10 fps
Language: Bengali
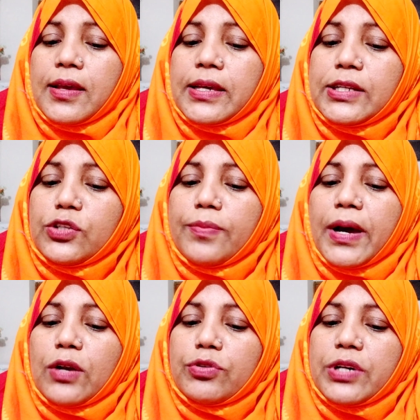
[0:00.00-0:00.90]
কিছু
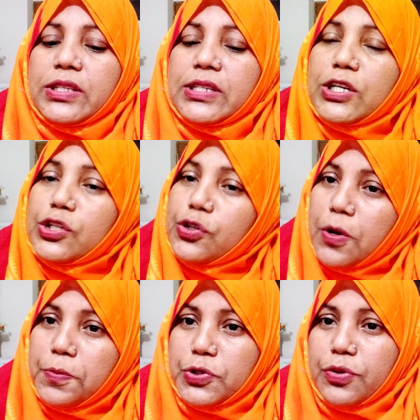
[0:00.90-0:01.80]
মানুষ আছে
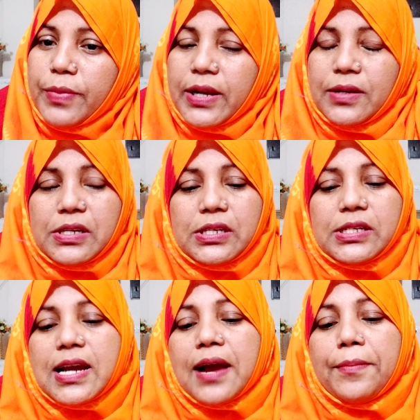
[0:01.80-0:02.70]
সব সময়
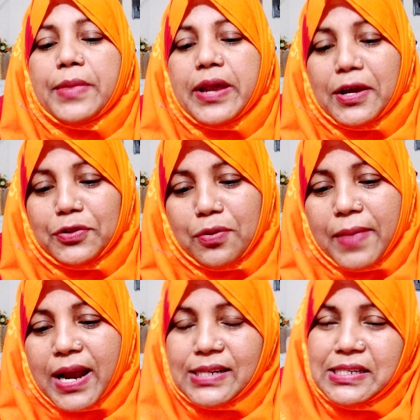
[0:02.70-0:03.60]
সামনে একদম
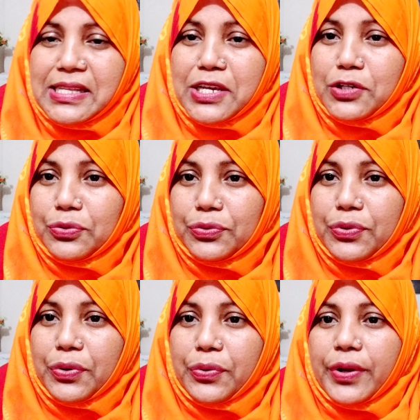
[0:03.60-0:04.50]
হাসি দিয়ে
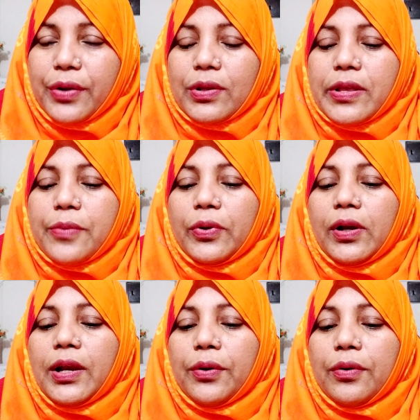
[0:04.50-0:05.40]
সুন্দর করে কথা
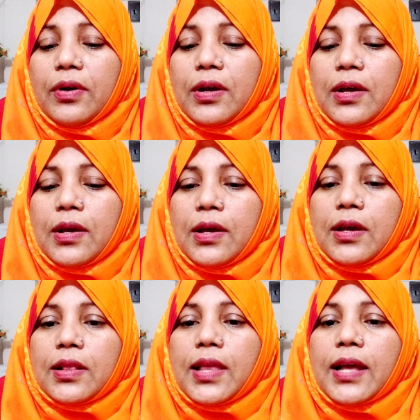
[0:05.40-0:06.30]
বললেও
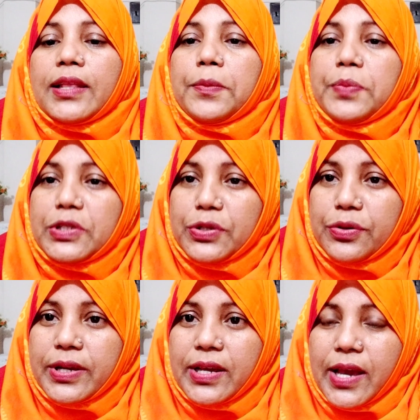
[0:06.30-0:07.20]
তাদের
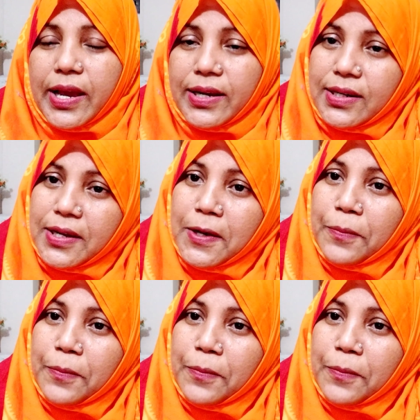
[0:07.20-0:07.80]
পিছনে একটা